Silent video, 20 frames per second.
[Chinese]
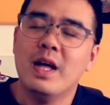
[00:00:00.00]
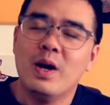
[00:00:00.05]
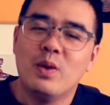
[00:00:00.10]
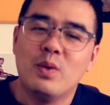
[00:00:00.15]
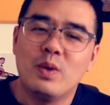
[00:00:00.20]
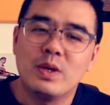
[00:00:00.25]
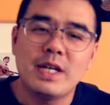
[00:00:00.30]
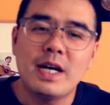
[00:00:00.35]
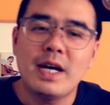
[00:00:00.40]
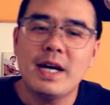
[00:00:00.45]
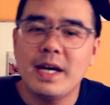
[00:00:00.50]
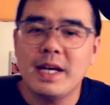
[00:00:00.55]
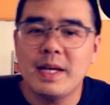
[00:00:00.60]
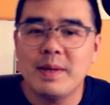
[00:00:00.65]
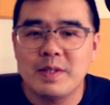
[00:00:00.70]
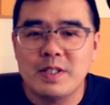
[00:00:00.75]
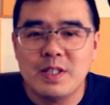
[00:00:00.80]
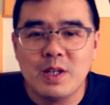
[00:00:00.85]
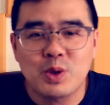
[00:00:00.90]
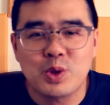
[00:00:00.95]
我
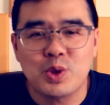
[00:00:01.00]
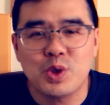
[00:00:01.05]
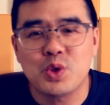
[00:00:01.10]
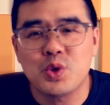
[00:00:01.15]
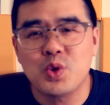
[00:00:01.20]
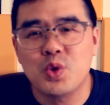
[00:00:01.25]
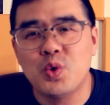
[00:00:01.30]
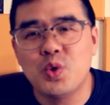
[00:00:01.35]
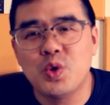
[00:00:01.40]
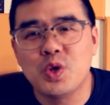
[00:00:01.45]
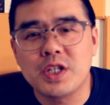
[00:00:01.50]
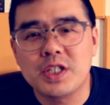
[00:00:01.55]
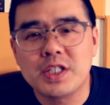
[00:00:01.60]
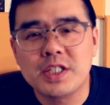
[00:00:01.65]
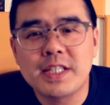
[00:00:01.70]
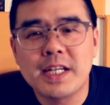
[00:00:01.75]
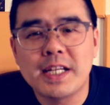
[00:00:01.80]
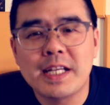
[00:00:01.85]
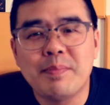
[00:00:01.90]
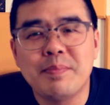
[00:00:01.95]
在教学中或者是
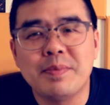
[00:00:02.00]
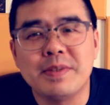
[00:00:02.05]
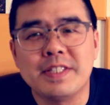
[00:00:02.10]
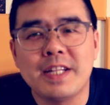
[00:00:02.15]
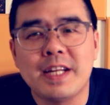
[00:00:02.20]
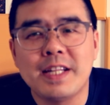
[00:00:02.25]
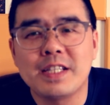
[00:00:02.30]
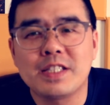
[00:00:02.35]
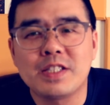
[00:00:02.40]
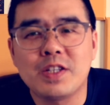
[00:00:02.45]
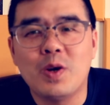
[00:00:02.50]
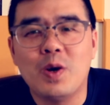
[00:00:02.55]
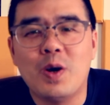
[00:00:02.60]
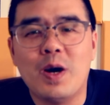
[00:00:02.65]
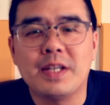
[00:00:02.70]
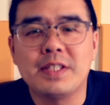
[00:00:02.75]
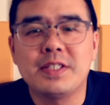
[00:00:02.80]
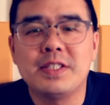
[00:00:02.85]
参加比赛的时候啊，